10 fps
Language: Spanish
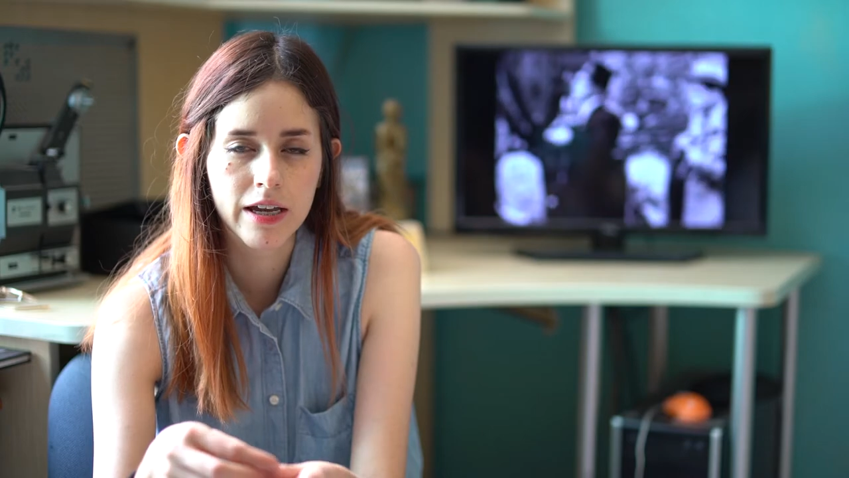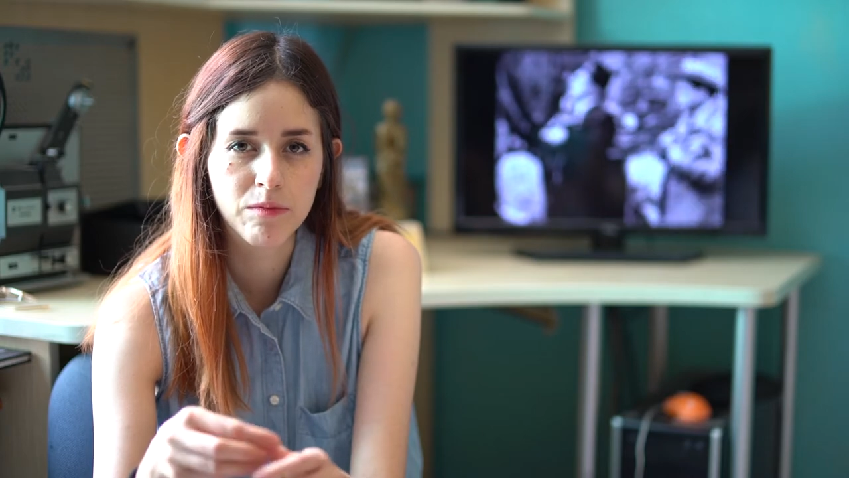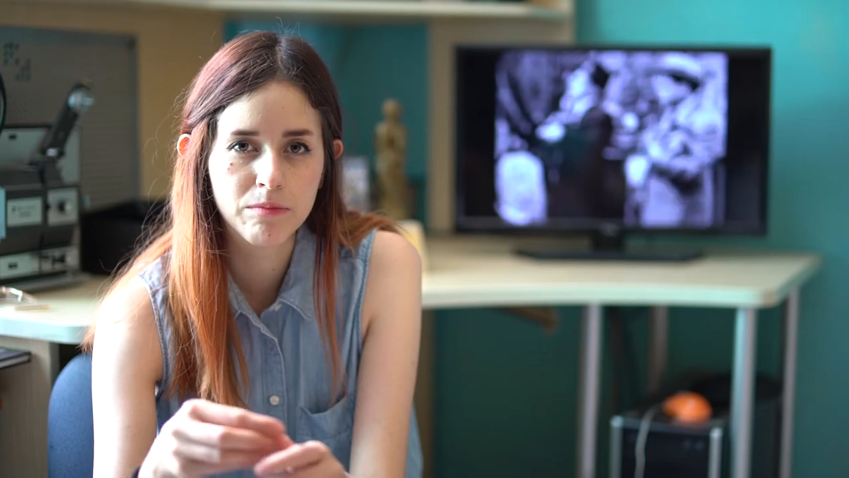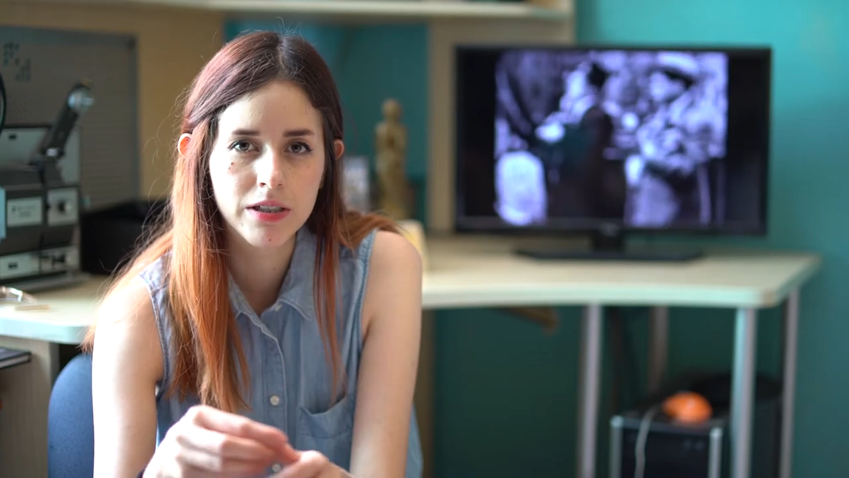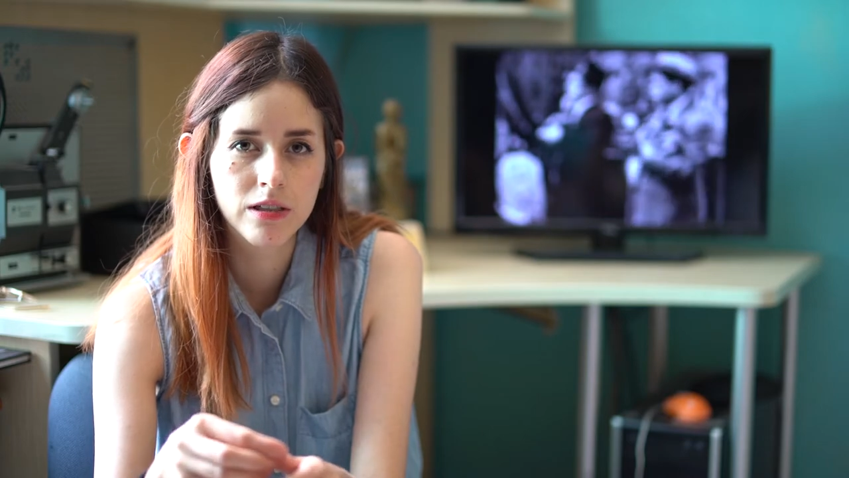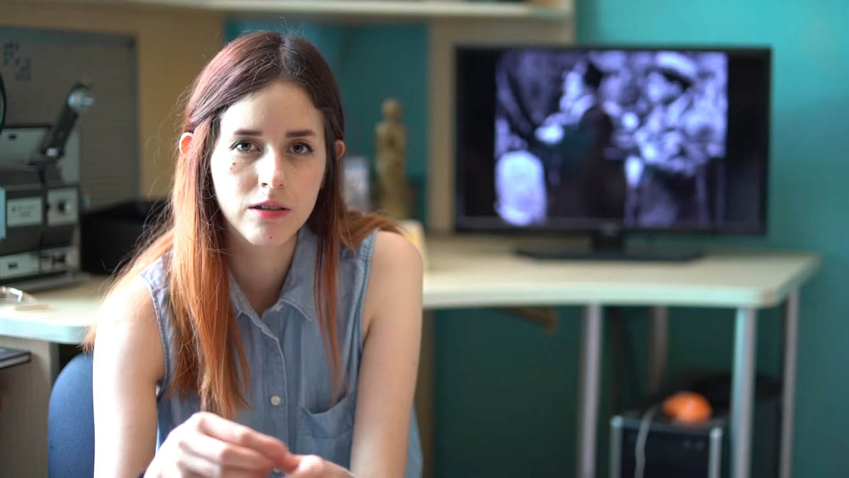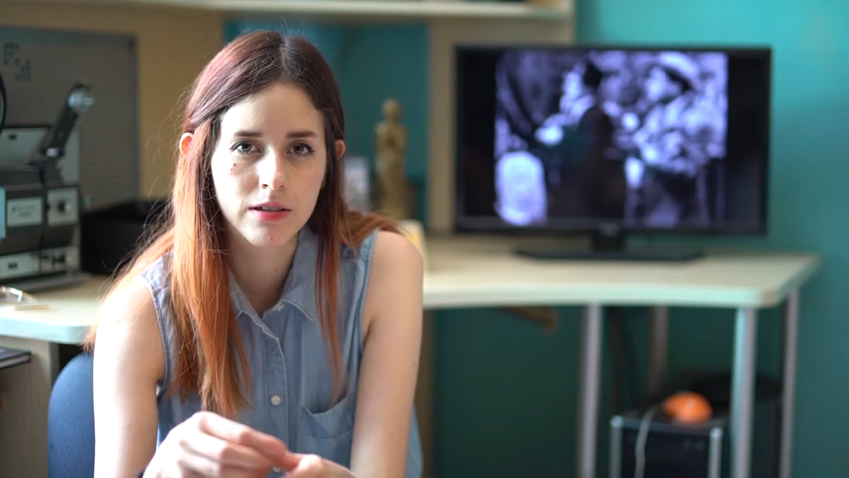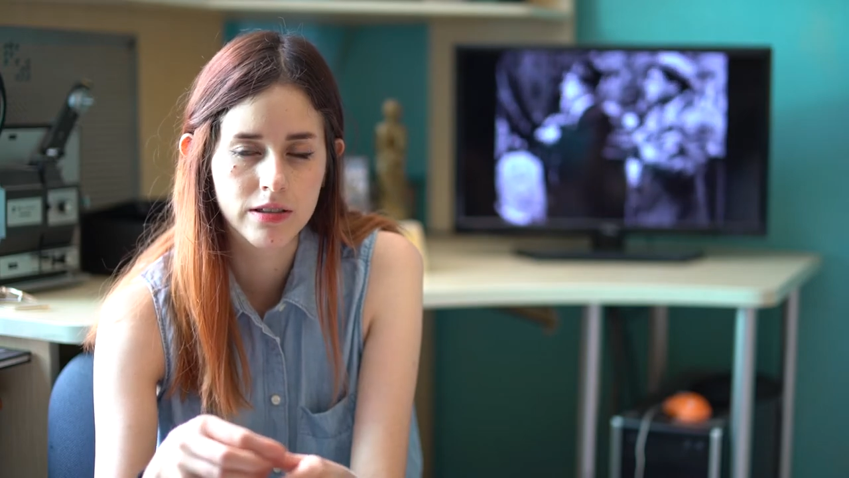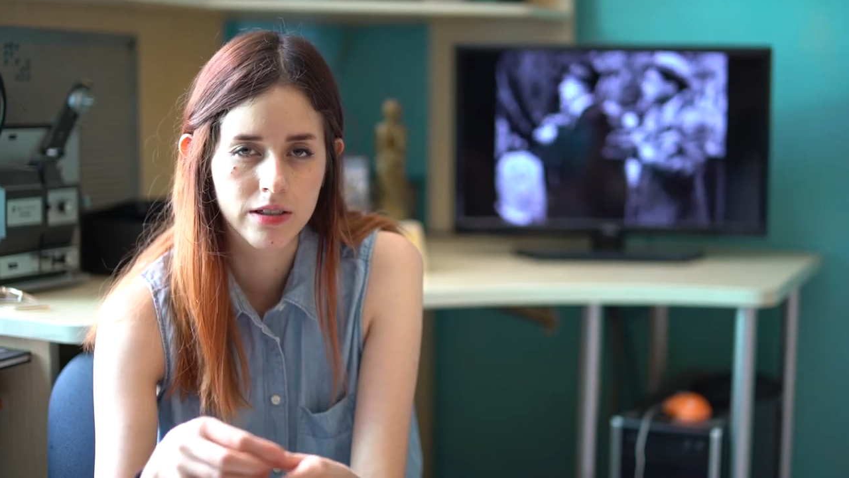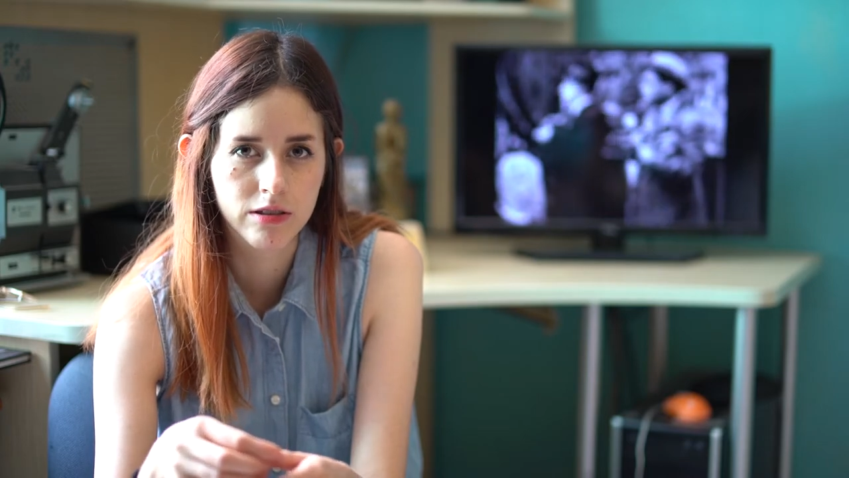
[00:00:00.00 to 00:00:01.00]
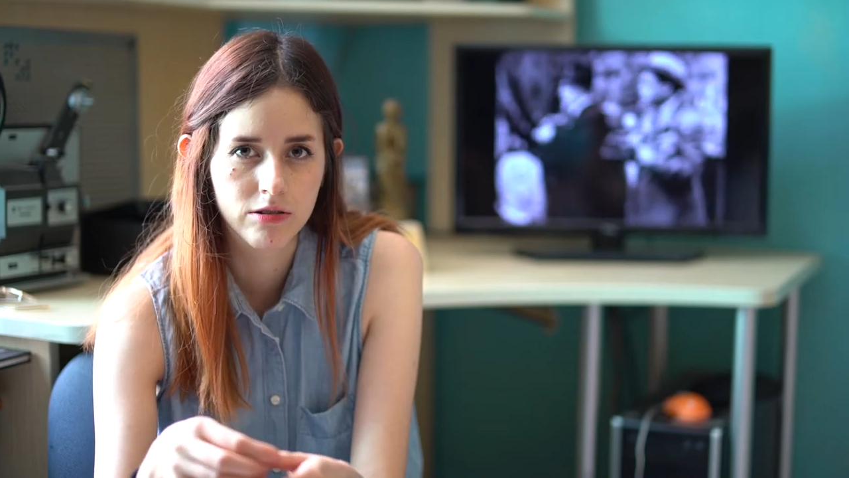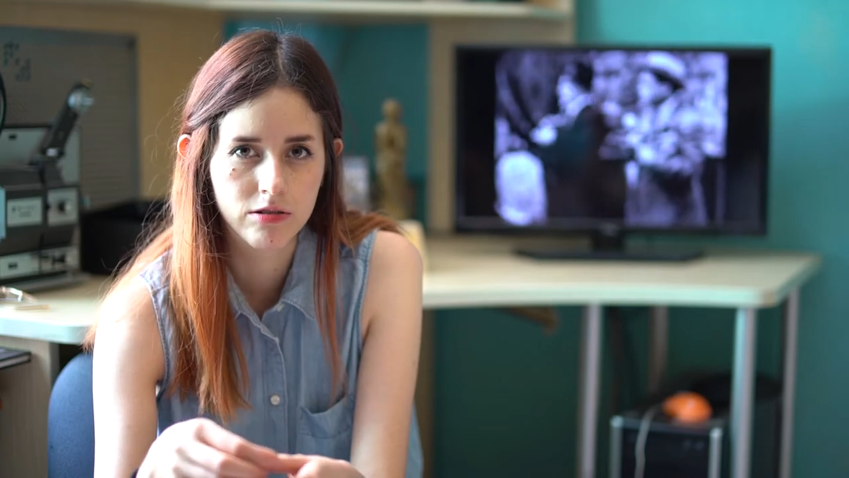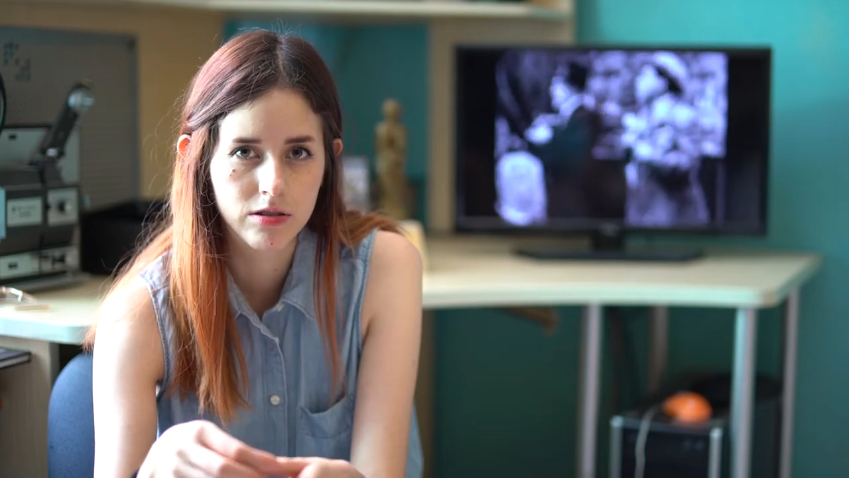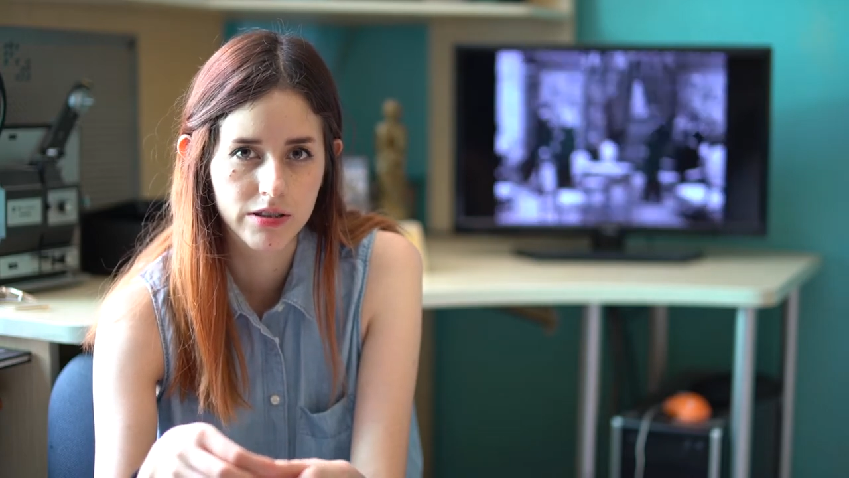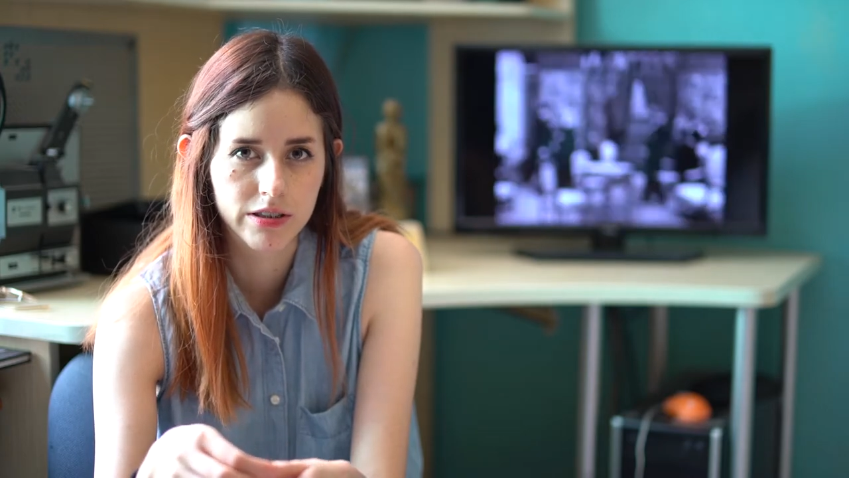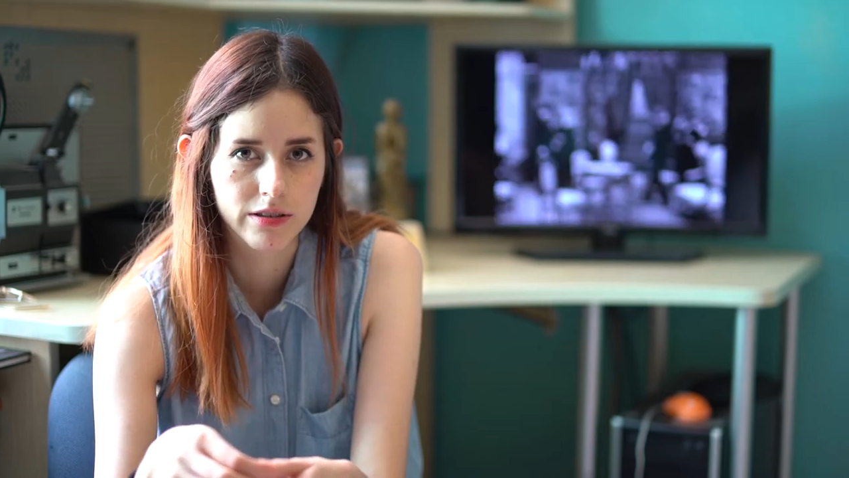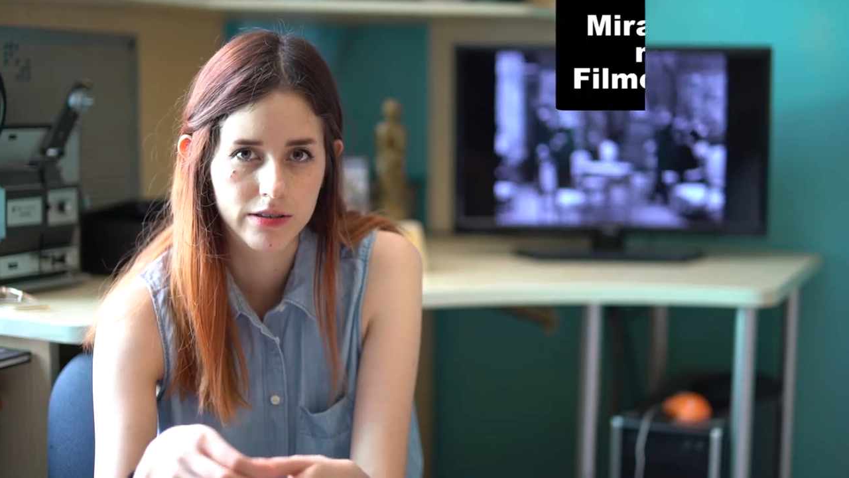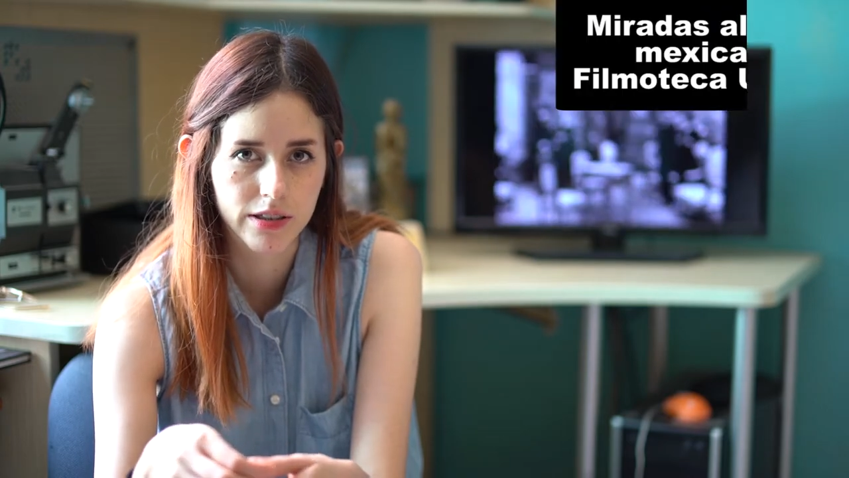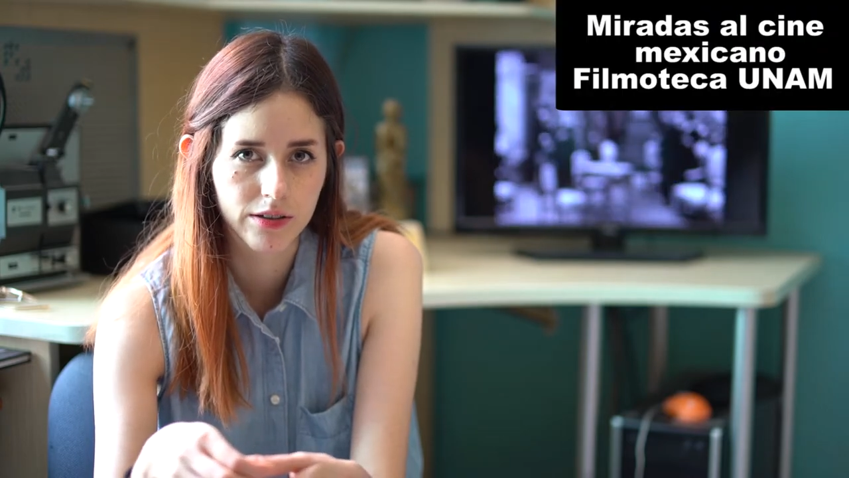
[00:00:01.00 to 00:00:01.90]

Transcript: en 1915.